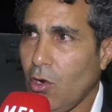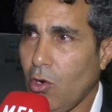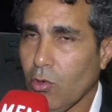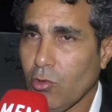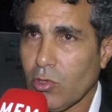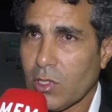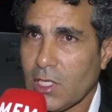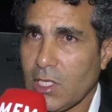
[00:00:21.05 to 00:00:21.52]

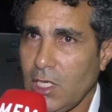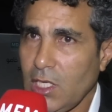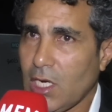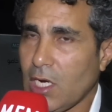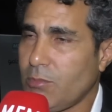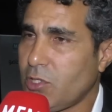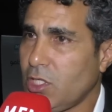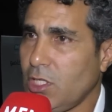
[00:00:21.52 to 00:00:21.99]
حظوظ
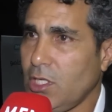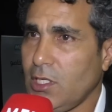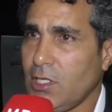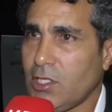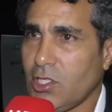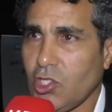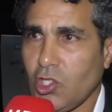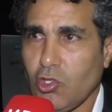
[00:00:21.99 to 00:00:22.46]
كثيره باش
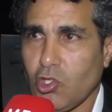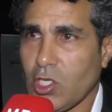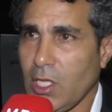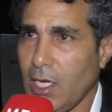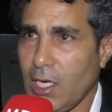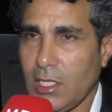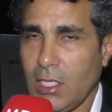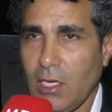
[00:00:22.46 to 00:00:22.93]

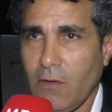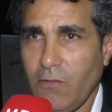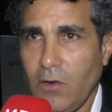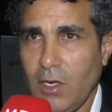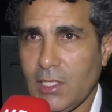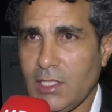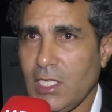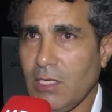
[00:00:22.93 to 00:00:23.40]
يسجل الاهداف
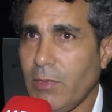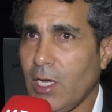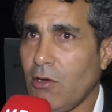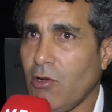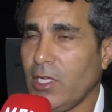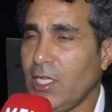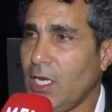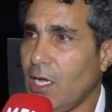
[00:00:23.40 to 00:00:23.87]
لا سيما
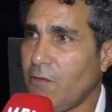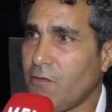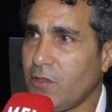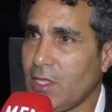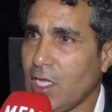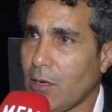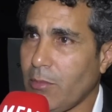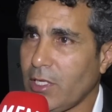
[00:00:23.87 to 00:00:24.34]
انه غادي يلعب في
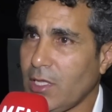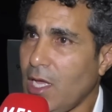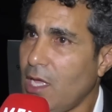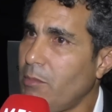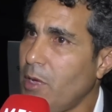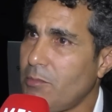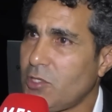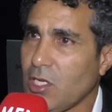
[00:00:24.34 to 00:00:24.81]
الدار
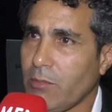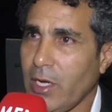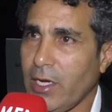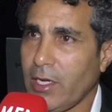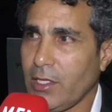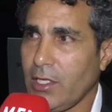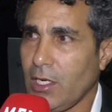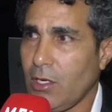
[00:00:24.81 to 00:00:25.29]
البيضاء امام
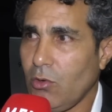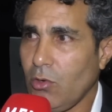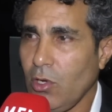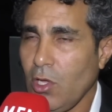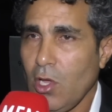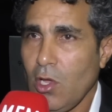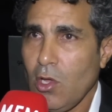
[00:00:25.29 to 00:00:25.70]
الجماهير ديالو